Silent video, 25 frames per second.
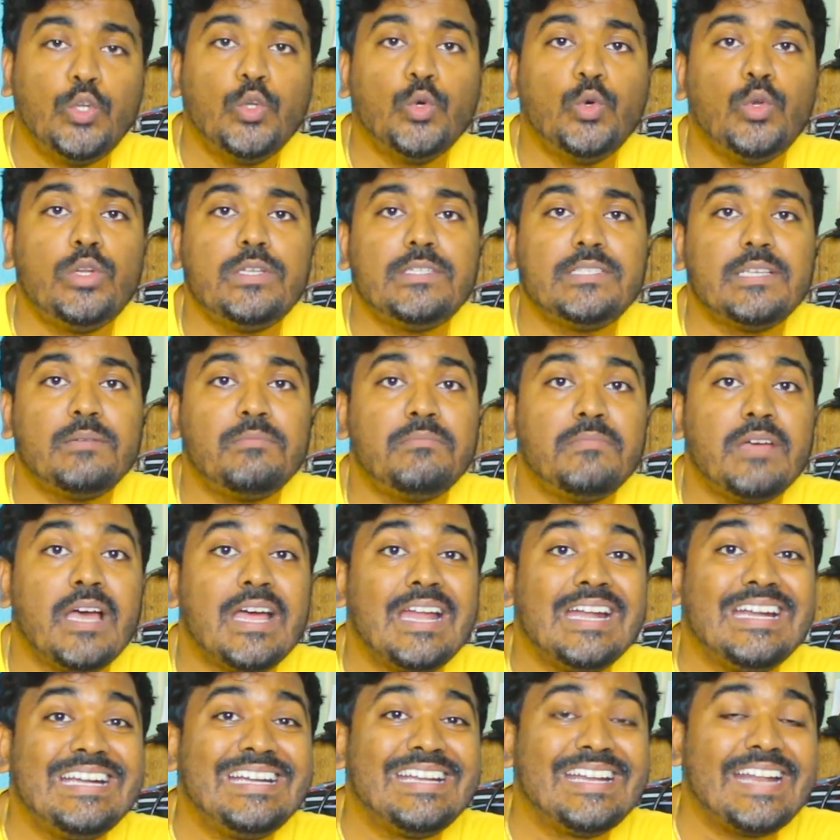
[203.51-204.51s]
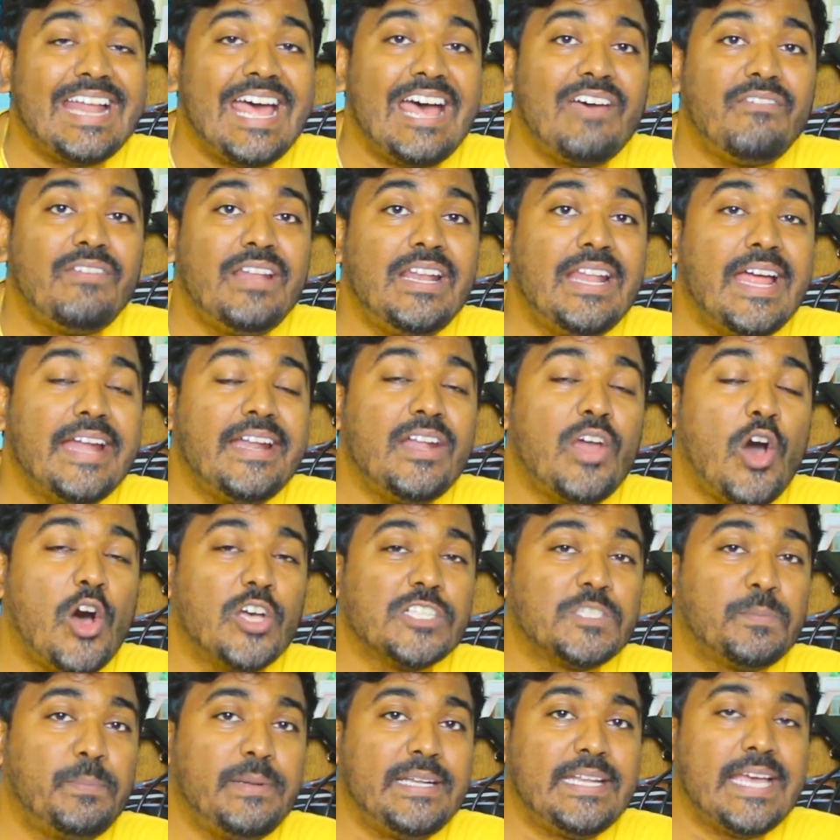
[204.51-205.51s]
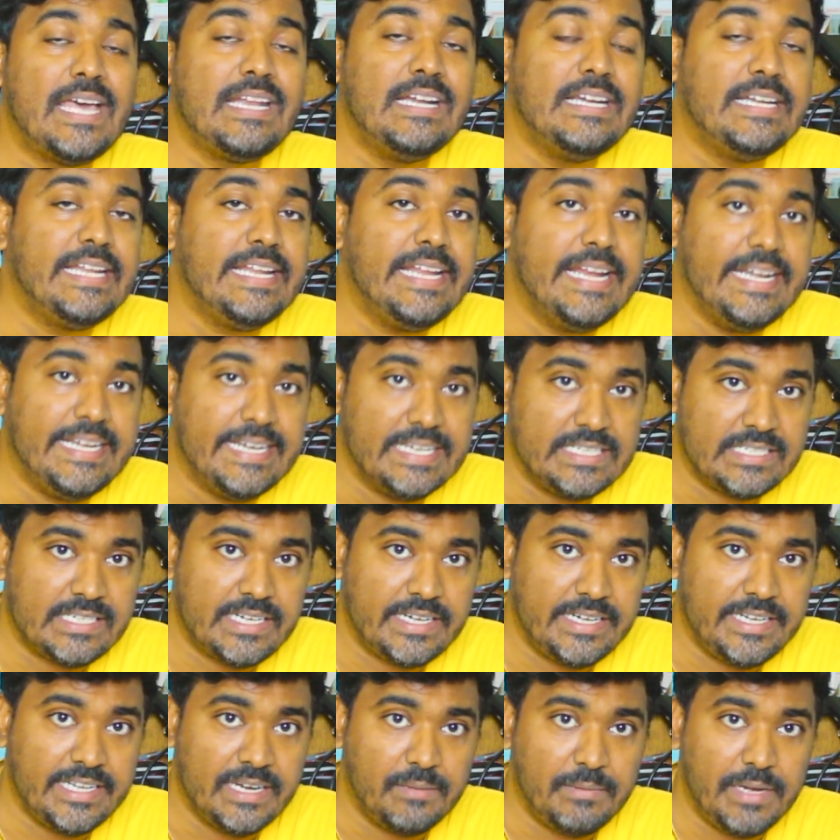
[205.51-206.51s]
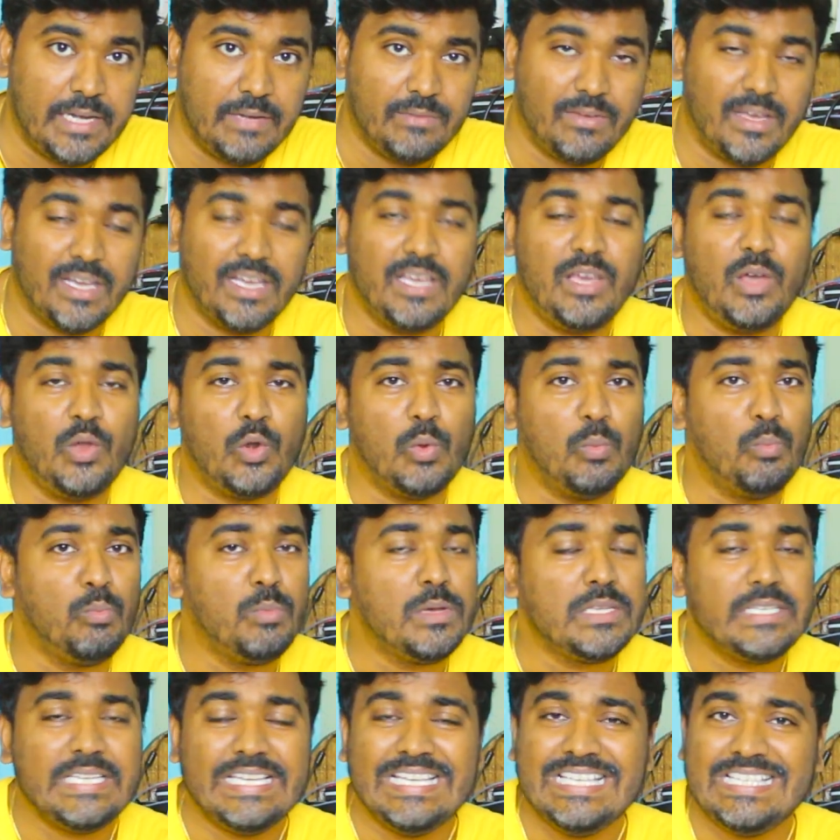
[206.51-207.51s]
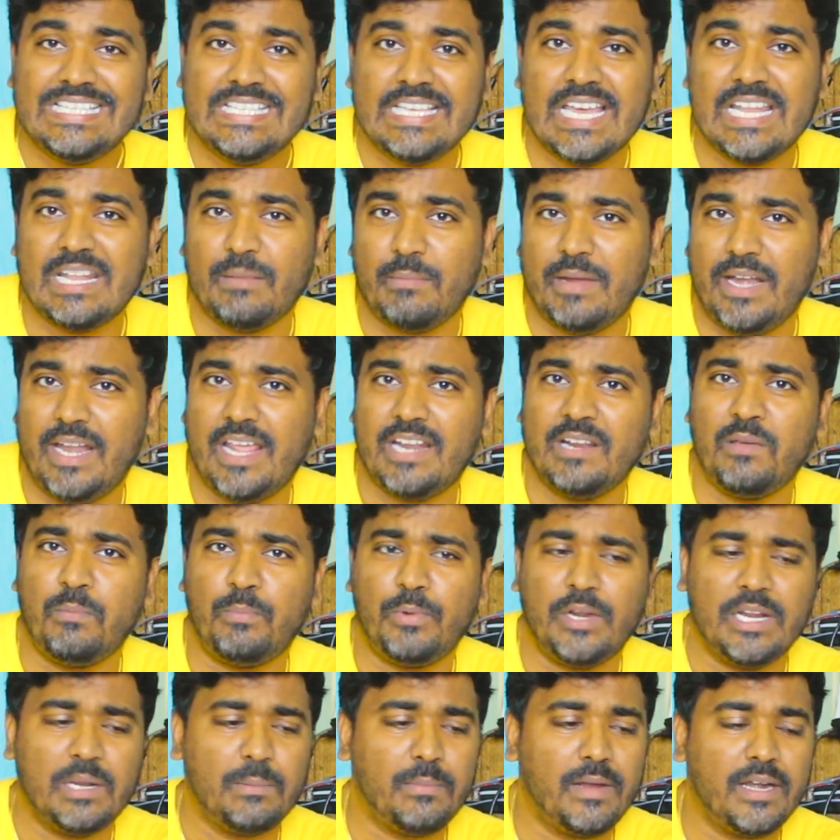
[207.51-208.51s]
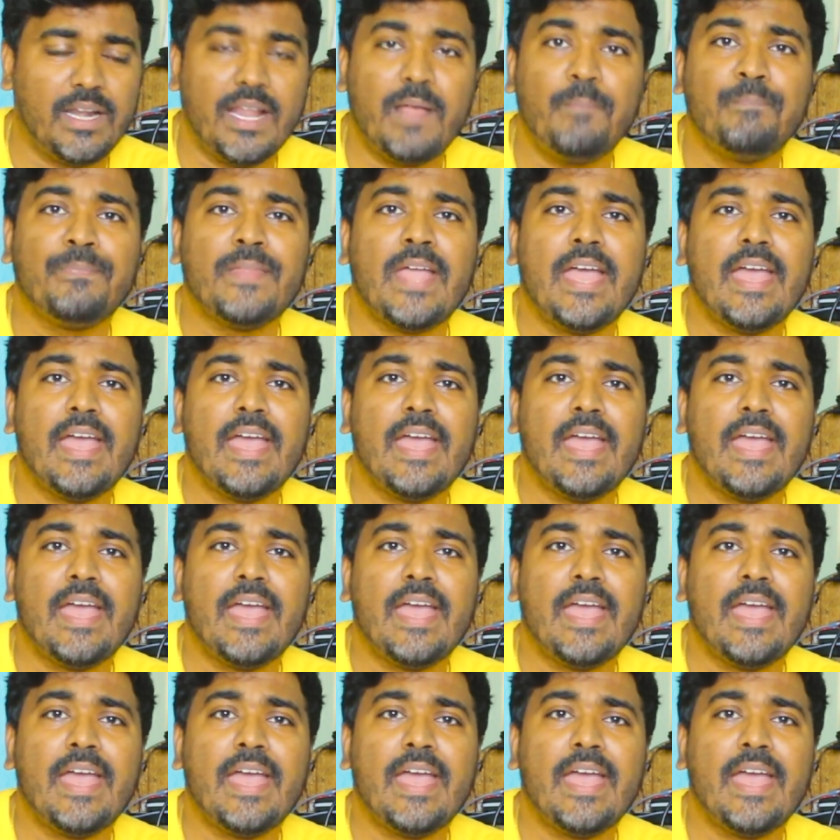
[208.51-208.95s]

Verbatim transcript: டூரிசம் ட்ராவல் அண்ட் ஹாஸ்பிட்டாலிட்டி இண்டஸ்ட்ரி அப்படின்வாங்க ரொம்ப ஈஸியாக நம்ம எல்லாருக்கும் புரியுறோம்னா